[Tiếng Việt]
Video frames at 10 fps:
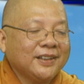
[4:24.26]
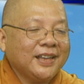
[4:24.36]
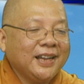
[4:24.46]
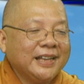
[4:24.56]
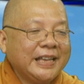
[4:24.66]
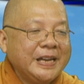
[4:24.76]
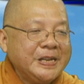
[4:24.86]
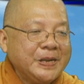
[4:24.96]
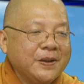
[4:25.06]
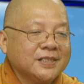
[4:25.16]
có thể là
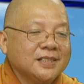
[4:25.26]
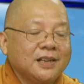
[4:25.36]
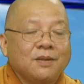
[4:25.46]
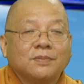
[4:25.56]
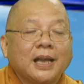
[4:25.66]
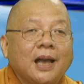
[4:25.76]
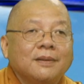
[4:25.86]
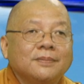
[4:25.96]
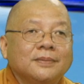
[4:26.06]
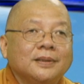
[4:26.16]
thầy trò cái sự đồng
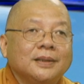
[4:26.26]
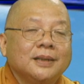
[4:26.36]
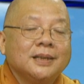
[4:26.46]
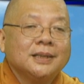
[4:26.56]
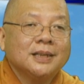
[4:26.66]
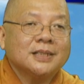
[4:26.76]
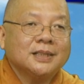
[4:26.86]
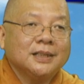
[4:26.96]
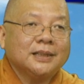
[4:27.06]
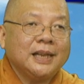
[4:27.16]
cảm thực
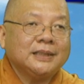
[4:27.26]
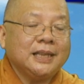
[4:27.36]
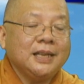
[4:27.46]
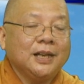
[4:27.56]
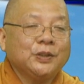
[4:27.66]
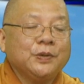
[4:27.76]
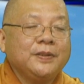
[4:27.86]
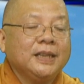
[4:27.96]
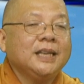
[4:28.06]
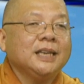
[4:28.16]
sự thầy xây dựng tu
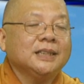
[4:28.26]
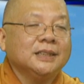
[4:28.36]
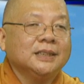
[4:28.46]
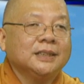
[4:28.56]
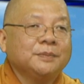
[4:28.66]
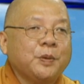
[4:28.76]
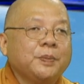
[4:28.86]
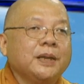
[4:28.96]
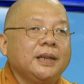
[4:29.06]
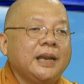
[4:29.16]
viện thiện tường
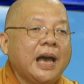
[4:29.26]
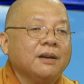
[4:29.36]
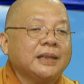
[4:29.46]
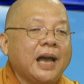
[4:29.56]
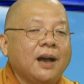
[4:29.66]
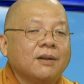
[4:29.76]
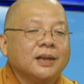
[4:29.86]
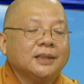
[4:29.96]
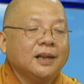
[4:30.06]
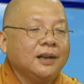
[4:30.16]
mục đích để đào tạo
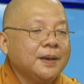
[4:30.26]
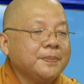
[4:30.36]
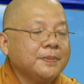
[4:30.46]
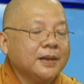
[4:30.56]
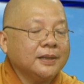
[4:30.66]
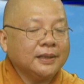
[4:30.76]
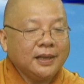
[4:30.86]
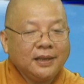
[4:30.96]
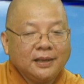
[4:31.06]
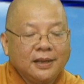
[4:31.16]
cái tầng lớp
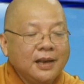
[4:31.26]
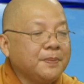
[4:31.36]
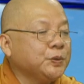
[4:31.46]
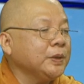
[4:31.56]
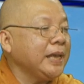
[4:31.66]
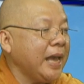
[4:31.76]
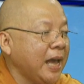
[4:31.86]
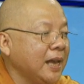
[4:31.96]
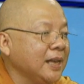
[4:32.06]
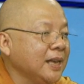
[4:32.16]
cái cái lớp xuất
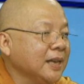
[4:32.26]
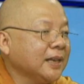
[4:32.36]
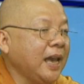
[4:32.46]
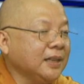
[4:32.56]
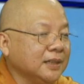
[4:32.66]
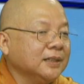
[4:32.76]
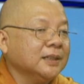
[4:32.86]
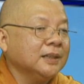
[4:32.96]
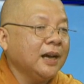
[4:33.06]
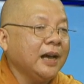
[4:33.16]
gia kế
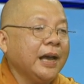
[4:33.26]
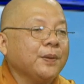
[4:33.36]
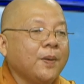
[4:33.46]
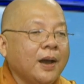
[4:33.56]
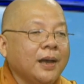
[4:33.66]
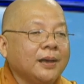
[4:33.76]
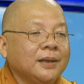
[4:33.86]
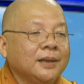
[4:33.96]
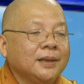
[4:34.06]
thừa ở hải ngoại